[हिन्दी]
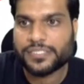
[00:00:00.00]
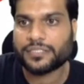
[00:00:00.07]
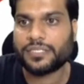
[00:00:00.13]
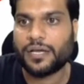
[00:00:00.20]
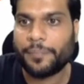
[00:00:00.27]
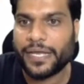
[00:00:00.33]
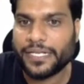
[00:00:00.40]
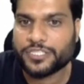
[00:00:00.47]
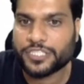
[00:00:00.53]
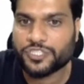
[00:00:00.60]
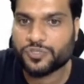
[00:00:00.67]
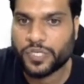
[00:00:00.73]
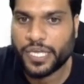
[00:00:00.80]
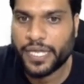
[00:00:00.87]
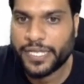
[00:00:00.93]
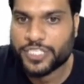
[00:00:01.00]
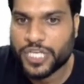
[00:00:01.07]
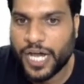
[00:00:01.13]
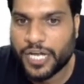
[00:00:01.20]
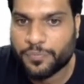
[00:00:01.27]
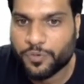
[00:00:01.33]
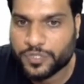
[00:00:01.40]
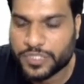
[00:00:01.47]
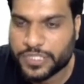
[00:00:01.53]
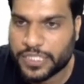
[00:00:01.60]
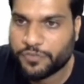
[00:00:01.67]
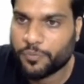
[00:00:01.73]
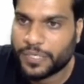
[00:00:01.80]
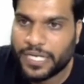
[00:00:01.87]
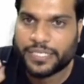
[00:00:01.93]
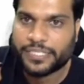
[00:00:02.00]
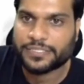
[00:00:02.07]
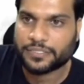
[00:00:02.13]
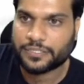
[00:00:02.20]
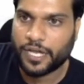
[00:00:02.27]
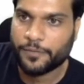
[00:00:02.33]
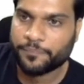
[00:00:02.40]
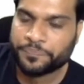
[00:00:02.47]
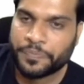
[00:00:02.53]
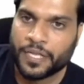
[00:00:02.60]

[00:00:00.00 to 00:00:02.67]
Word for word: सकता पहली चीज तो यह है चार बॉन्ड से ज्यादा वो बना नहीं सकता